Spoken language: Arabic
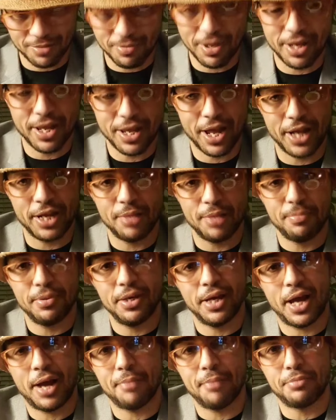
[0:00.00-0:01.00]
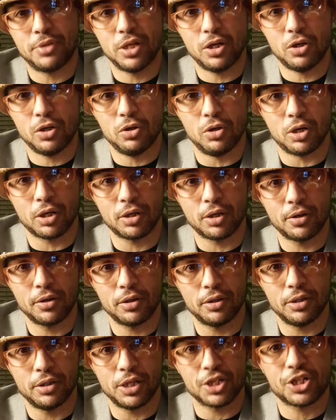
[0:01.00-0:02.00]
يعني به حمد العوق
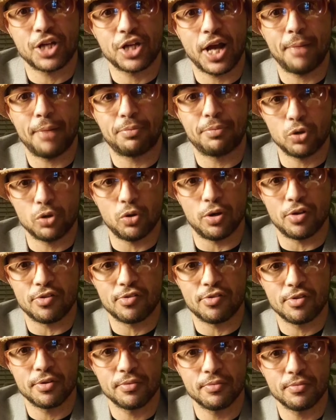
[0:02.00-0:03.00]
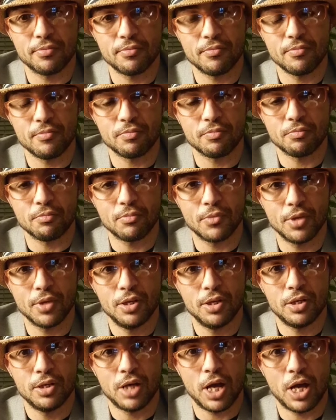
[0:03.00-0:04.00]
يا شعب تونس
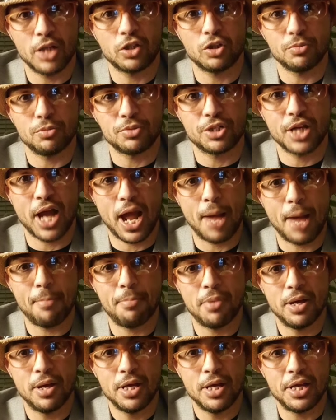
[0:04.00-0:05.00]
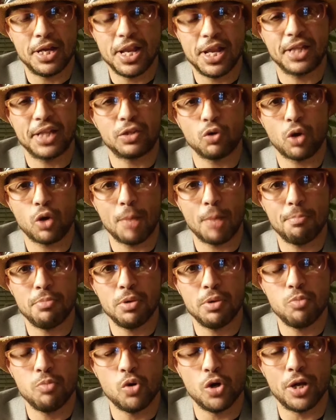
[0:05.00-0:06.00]
أنتم شعب لا
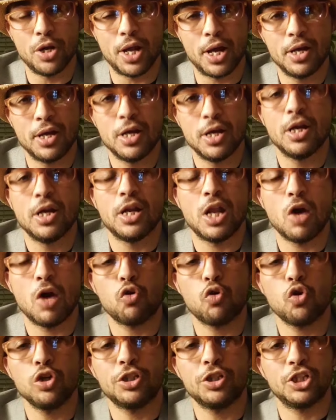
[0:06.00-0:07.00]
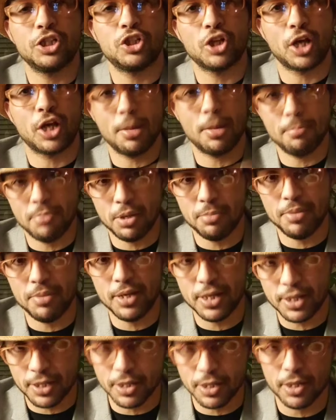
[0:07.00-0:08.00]
تخممون لو كنت
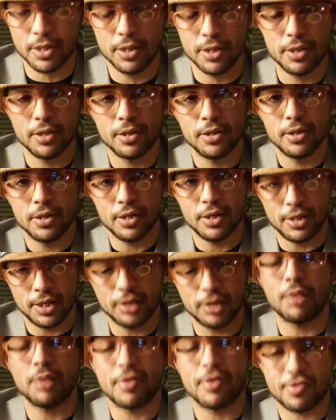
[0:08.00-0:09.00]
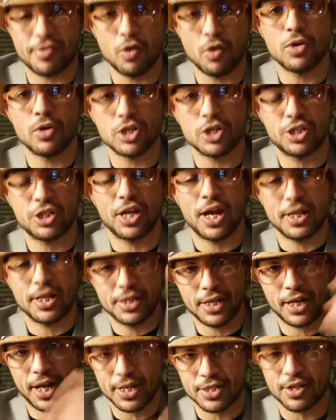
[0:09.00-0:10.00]
تخممين لتما زوجتي
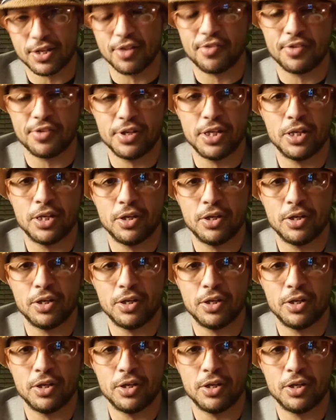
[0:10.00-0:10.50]
عندك عشر سنين